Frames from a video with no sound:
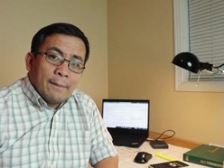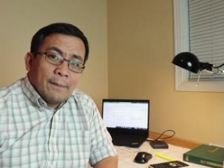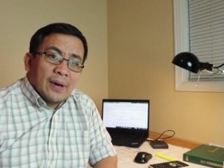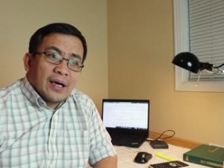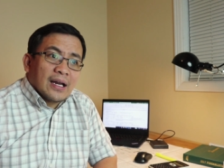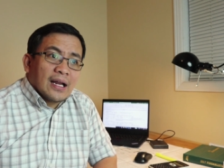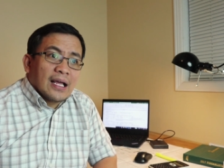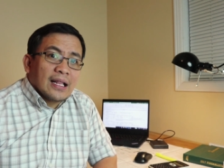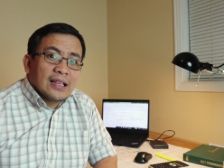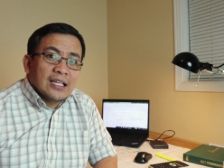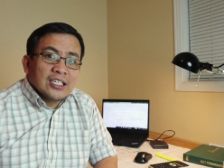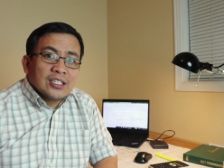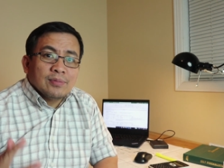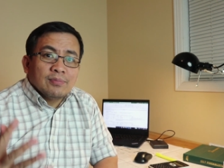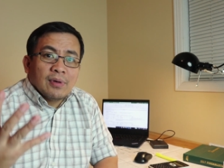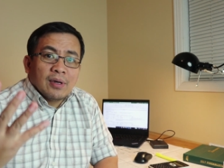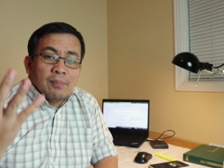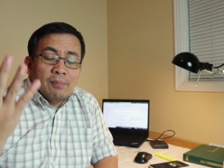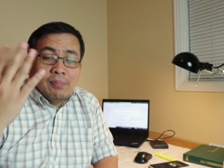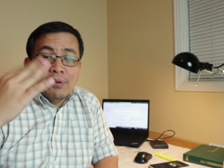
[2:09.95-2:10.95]
para at least
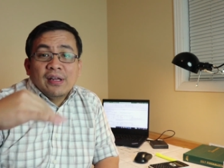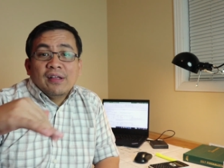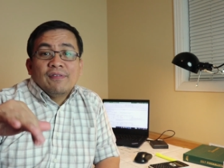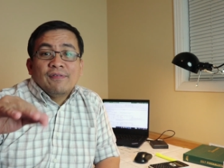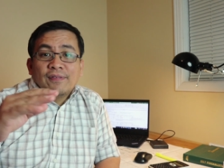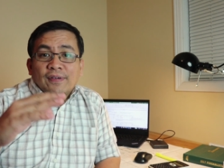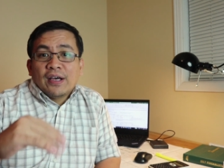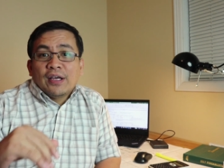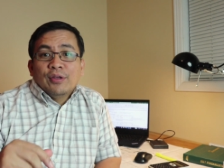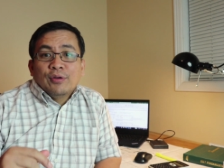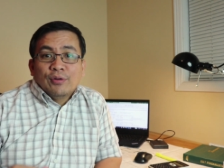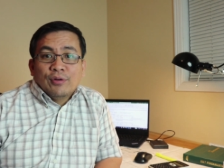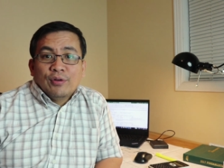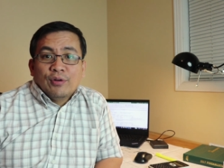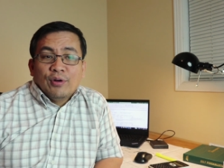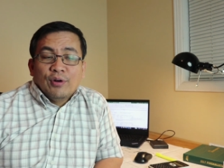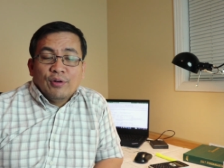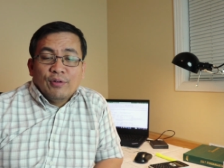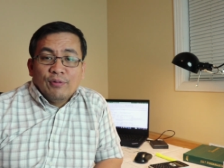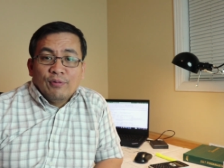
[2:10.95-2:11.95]
ma-brief kayo
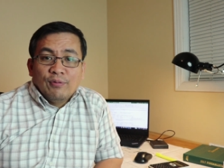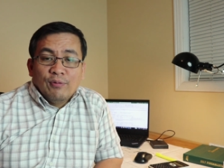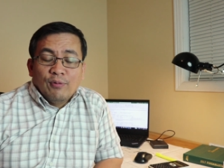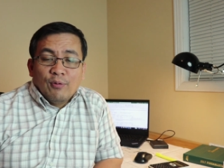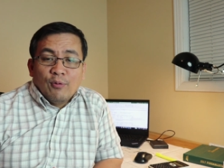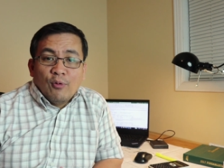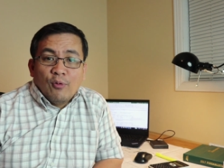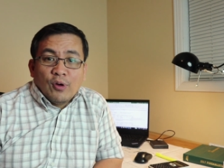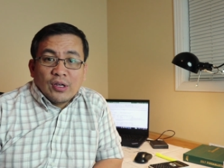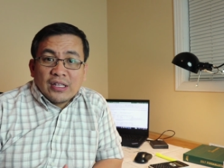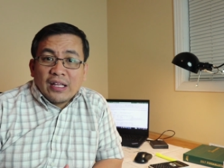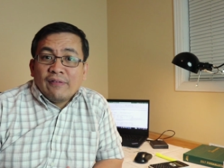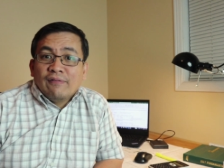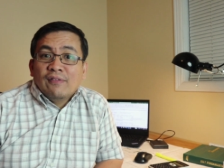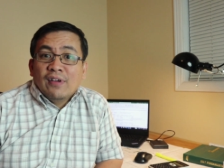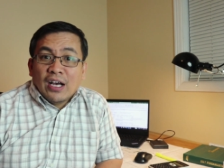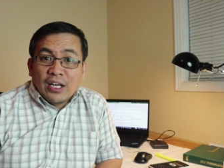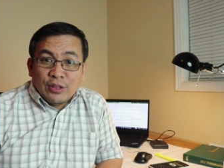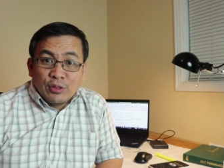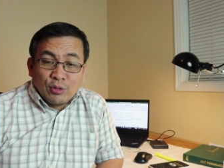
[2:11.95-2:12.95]
of what I've
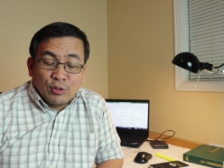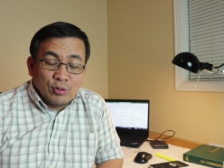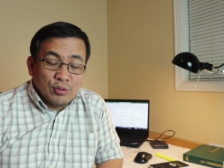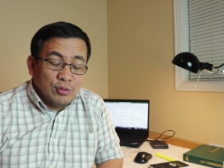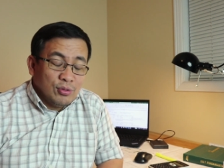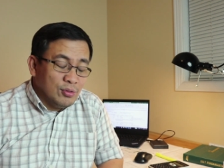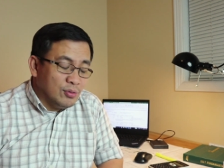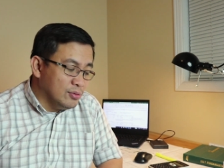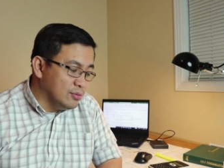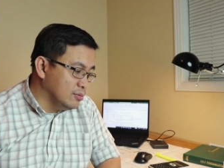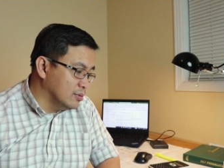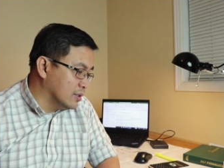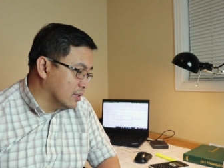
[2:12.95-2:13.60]
gone through.